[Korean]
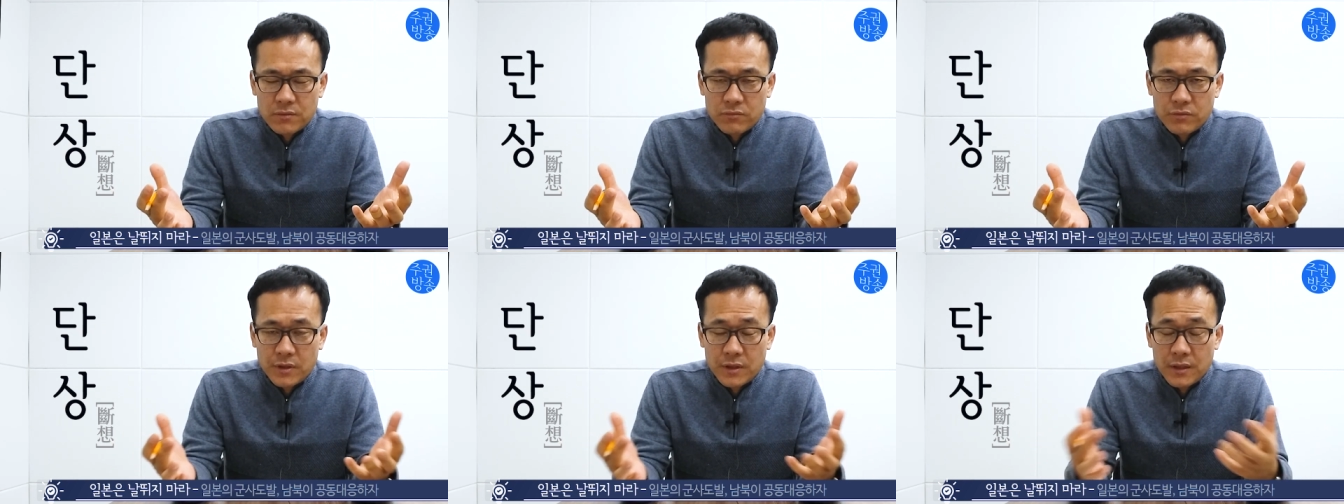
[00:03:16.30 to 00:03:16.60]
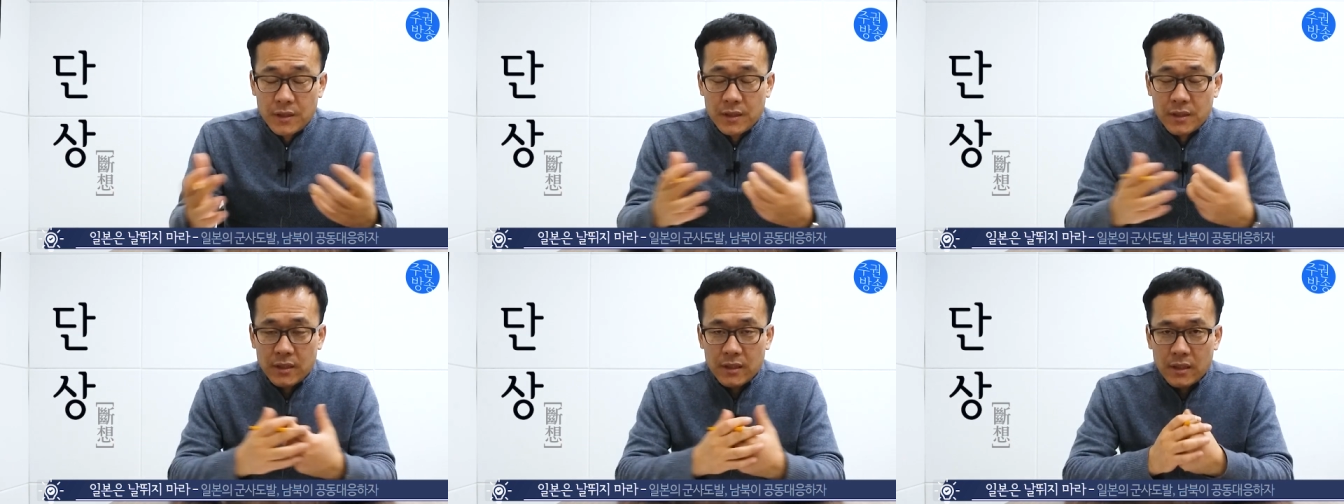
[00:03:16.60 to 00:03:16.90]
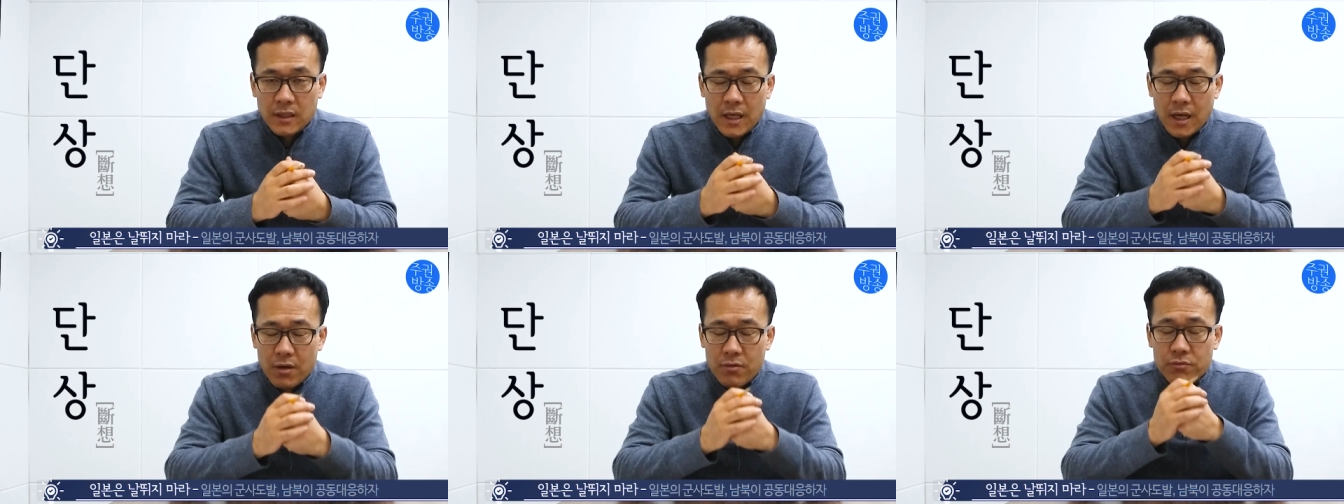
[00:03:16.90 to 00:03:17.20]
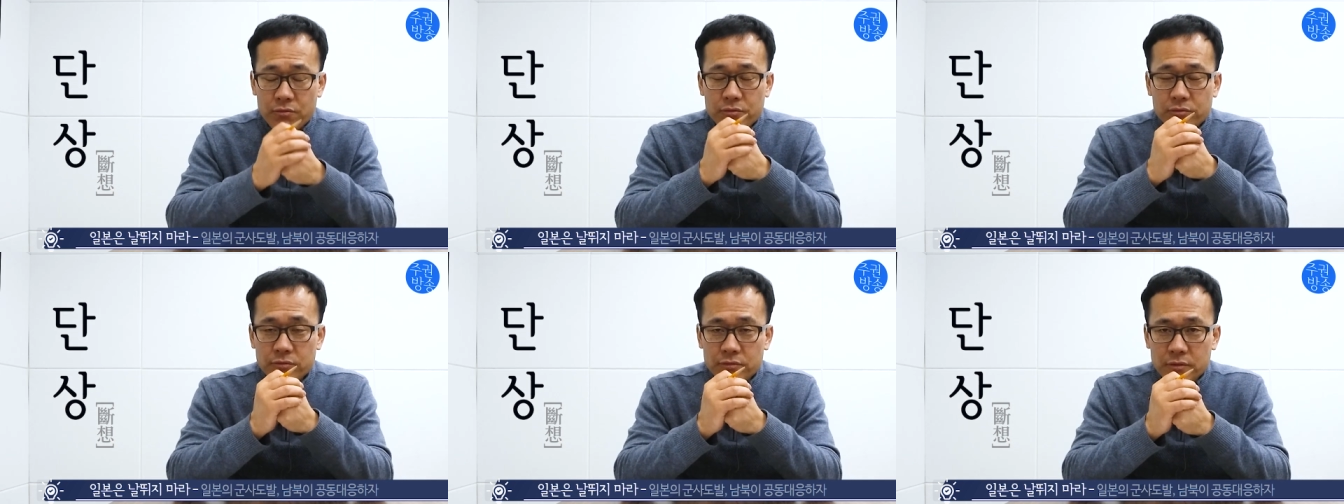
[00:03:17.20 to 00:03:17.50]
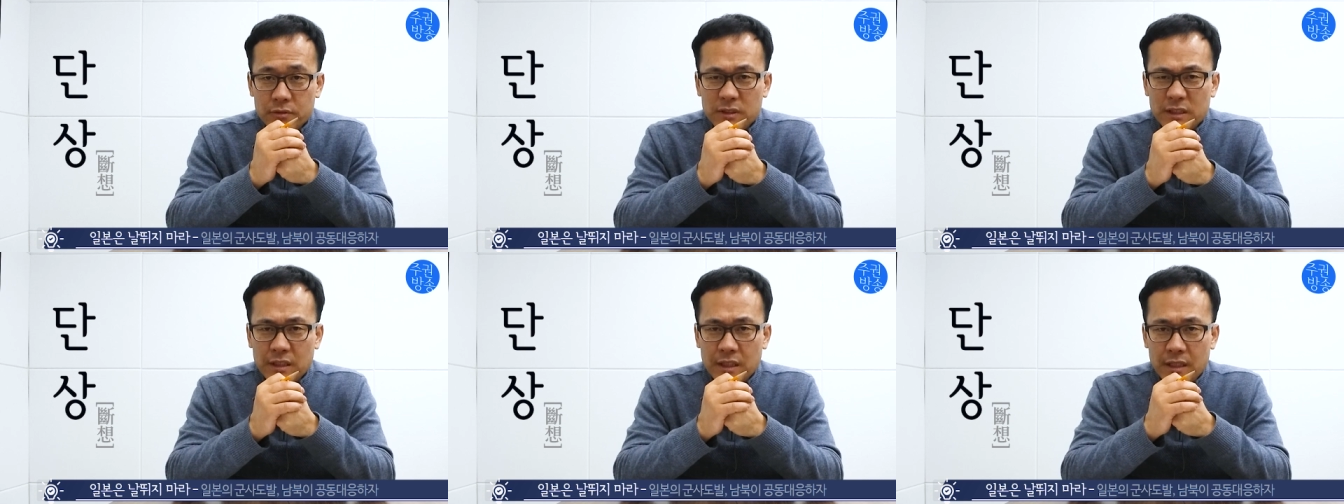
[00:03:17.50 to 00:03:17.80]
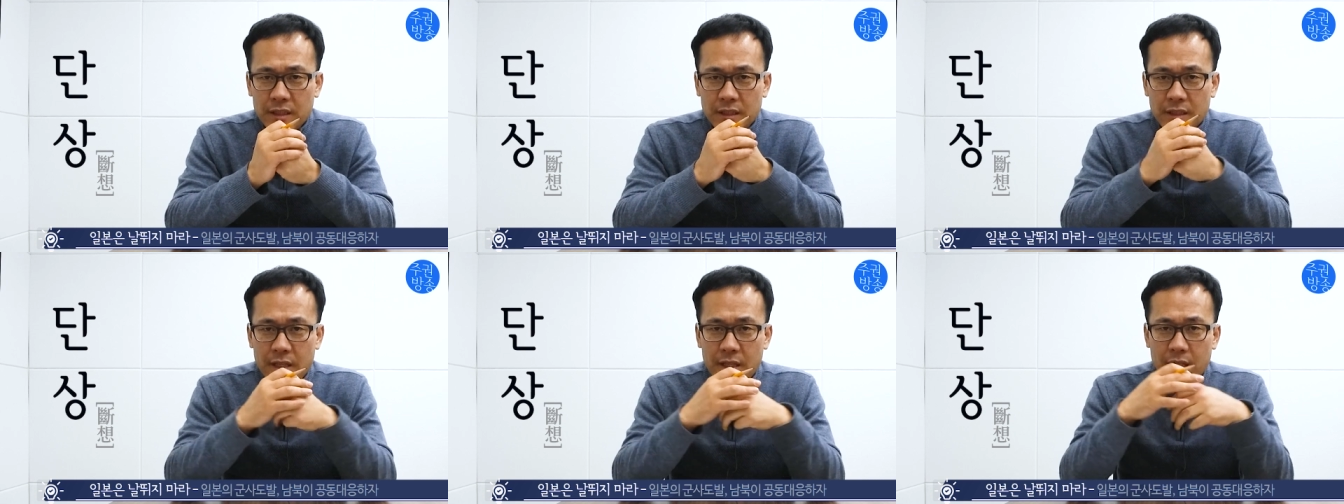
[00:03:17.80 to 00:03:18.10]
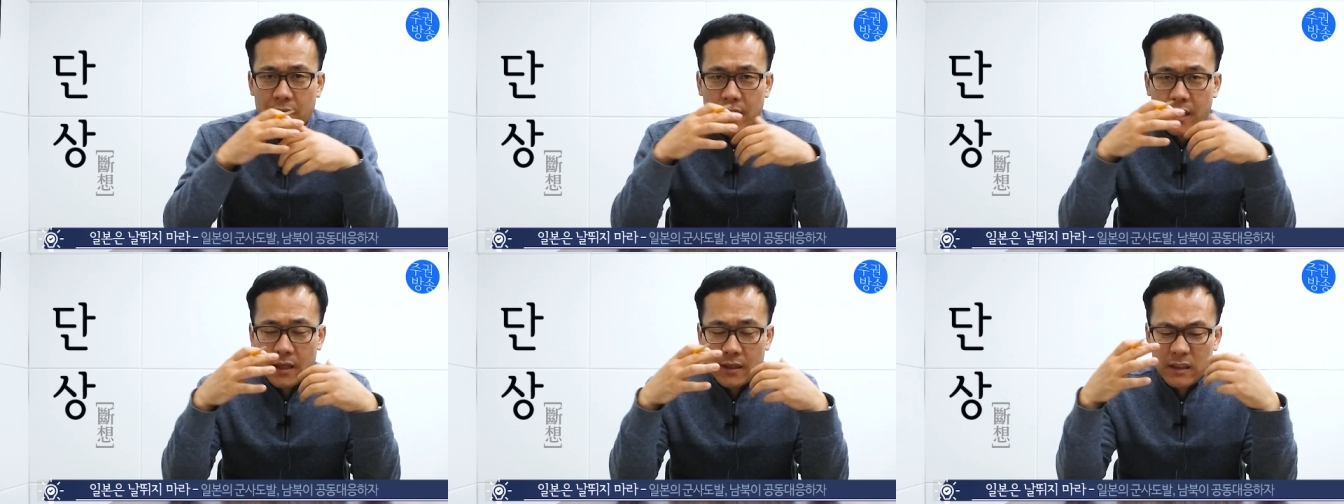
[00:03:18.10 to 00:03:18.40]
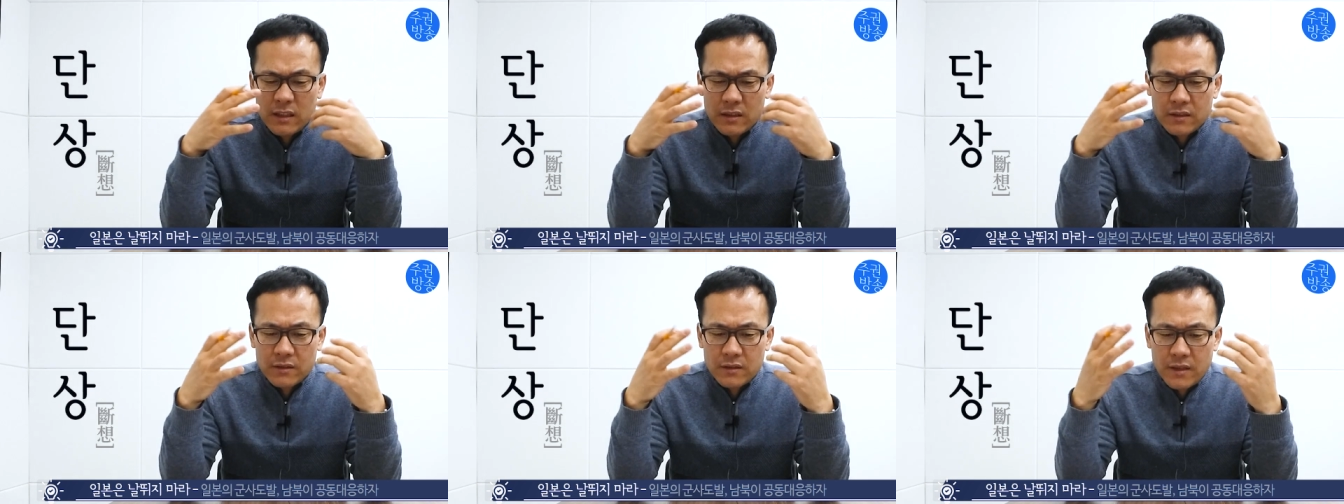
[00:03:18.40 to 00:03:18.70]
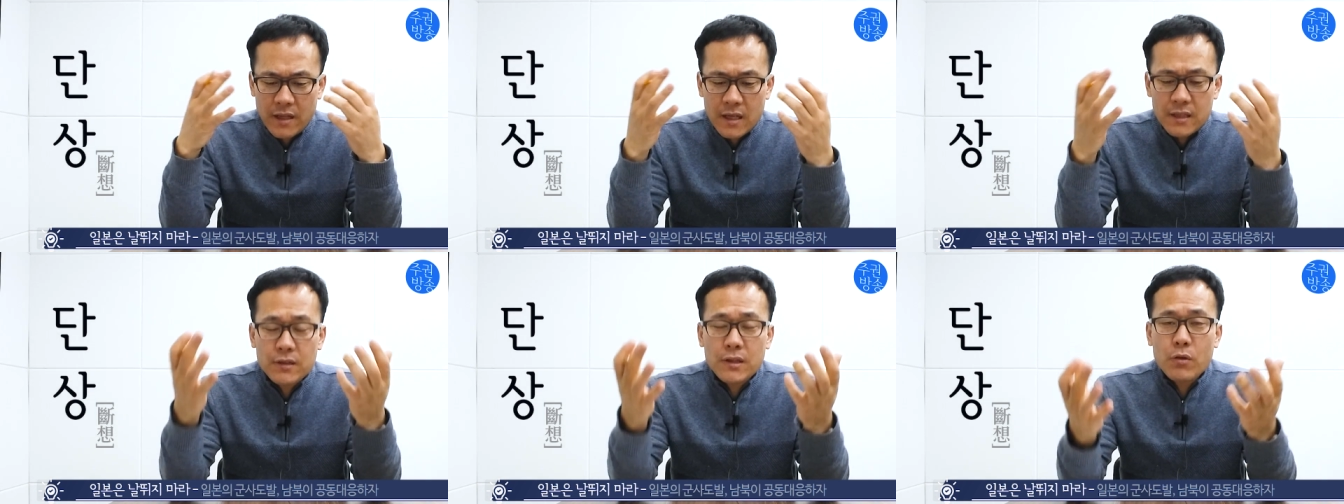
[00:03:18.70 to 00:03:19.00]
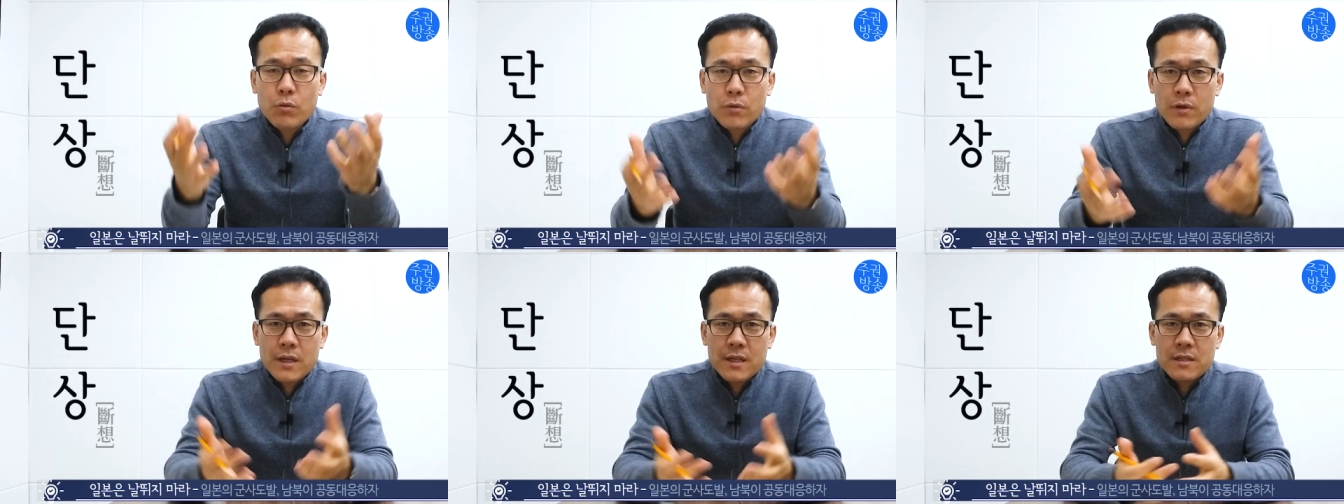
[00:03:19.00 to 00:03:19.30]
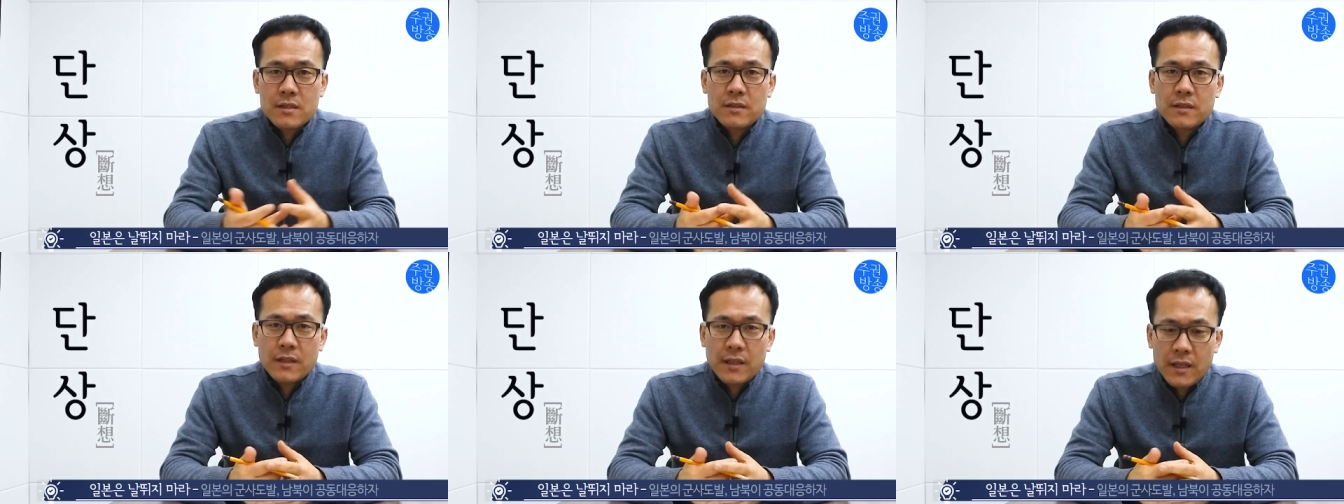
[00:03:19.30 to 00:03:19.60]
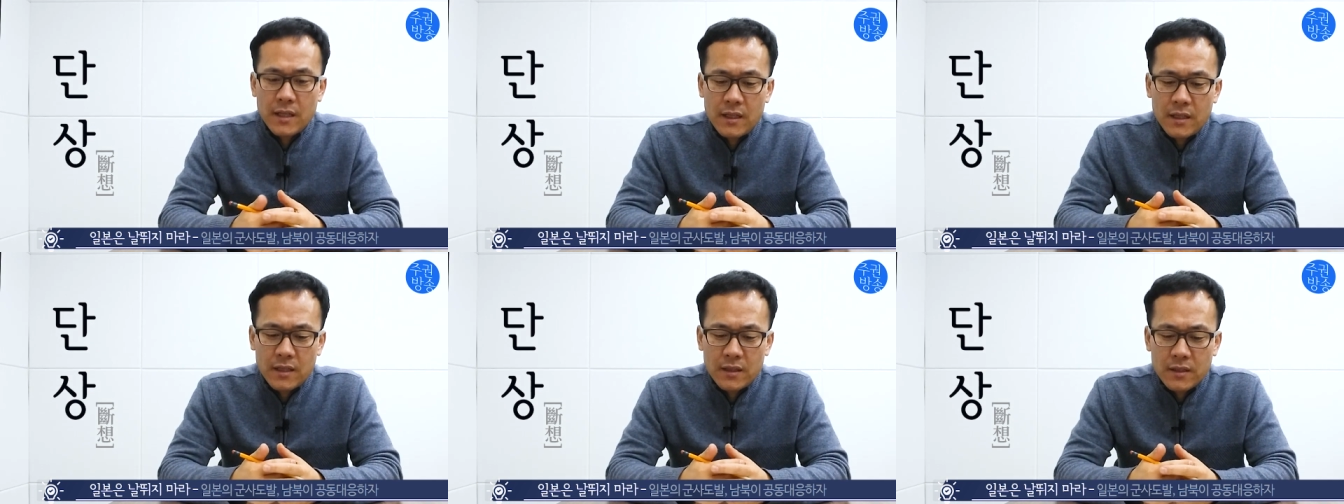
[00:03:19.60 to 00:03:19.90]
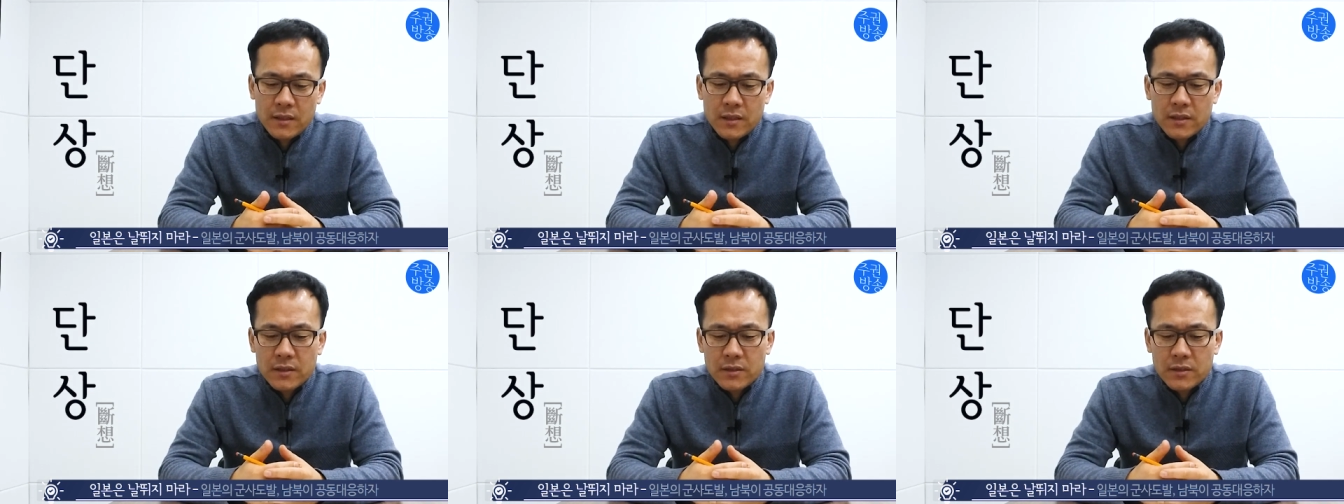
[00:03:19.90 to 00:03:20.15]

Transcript: 우리 아군에 대한 어떤 행동을 했을 때